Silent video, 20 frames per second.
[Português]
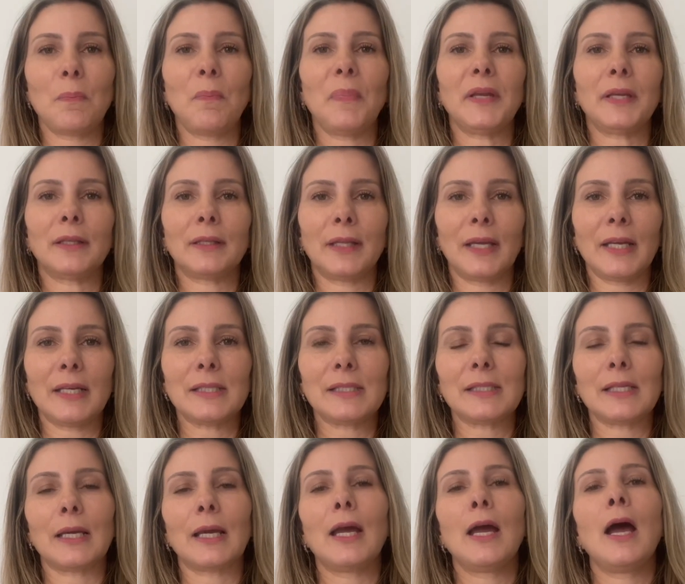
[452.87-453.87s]

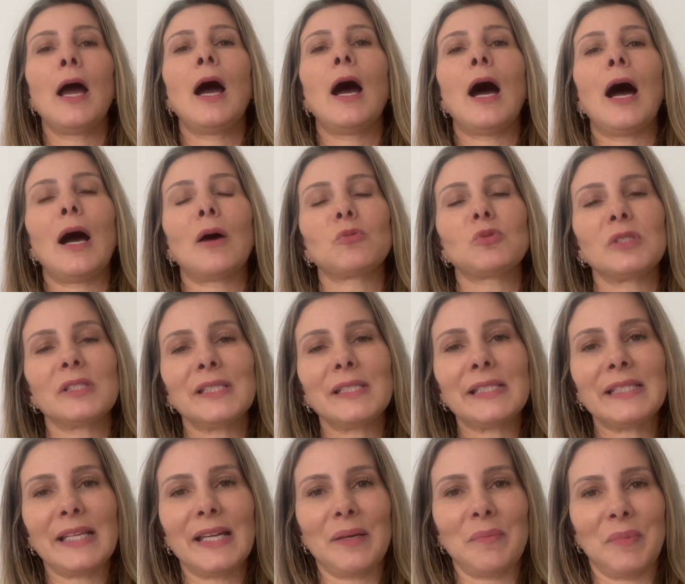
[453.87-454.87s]
pertencem a um
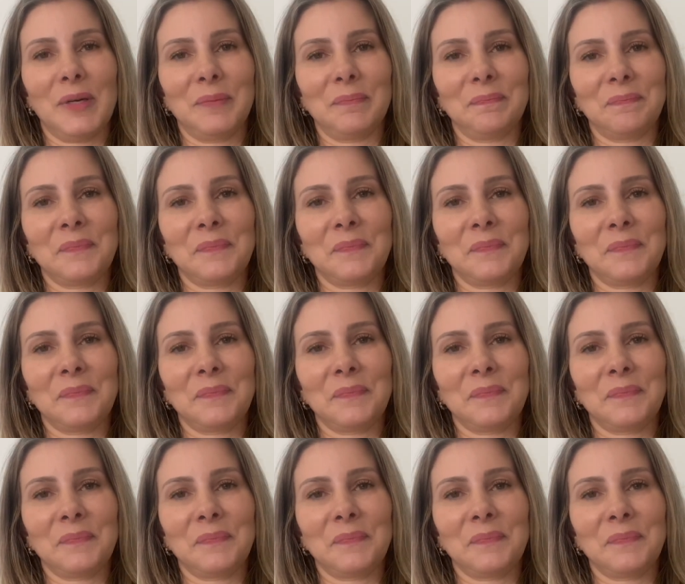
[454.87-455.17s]
sistema